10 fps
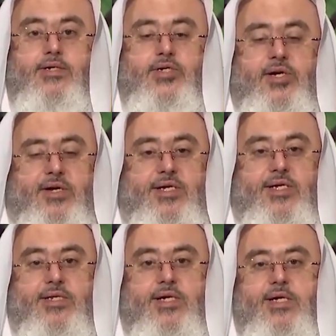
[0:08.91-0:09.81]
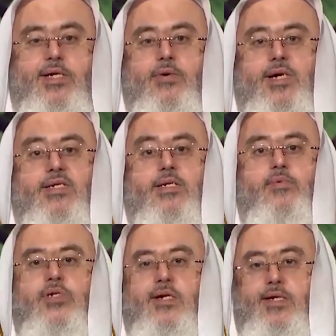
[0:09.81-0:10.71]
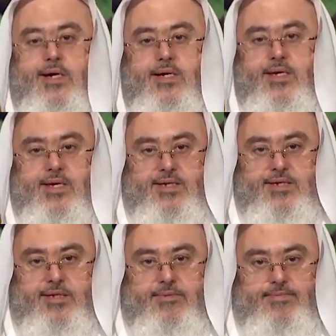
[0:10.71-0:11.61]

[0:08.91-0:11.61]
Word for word: شرعية دينية وليست مجرد عادات